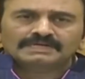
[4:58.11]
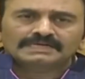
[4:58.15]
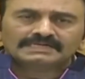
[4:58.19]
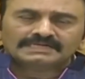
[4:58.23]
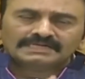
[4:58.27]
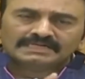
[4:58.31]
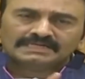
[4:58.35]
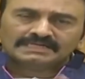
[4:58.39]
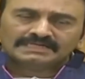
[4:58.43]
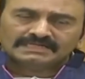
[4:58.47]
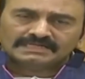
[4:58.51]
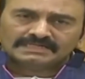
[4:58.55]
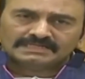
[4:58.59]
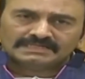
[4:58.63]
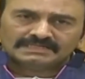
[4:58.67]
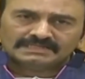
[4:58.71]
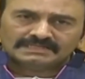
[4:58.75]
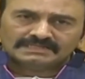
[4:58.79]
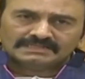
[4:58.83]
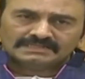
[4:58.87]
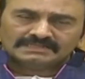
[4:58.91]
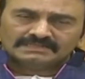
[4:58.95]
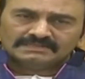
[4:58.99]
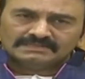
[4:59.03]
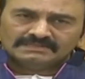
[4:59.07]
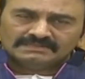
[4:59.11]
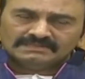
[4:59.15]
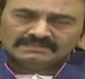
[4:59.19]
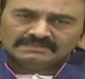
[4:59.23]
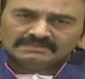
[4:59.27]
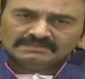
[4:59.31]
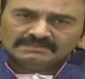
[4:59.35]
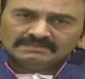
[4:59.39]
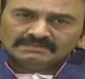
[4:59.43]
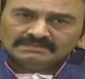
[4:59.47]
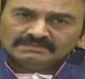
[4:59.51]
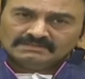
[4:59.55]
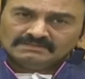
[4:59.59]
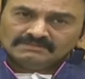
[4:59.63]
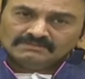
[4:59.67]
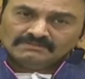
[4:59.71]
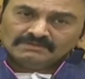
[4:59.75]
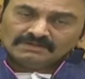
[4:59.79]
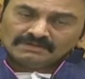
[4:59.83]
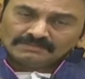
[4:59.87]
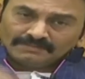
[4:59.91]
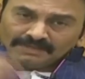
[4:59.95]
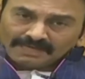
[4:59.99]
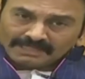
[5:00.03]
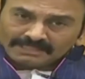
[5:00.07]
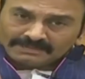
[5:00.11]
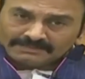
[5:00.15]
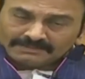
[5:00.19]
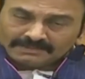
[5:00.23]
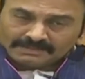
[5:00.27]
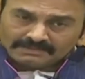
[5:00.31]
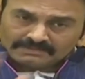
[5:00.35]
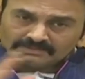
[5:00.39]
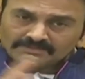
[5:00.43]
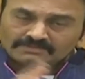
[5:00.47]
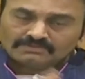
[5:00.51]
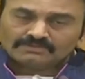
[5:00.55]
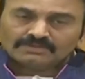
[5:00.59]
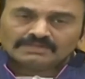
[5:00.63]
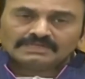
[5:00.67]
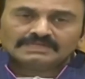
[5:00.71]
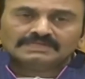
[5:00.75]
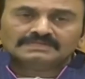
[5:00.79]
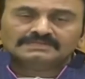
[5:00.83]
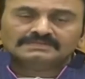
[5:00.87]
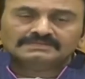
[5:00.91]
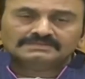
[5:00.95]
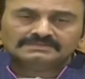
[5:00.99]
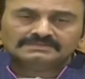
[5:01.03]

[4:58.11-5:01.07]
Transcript: మాట్లాడానంటే వారు బాధపడచ్చు కూడా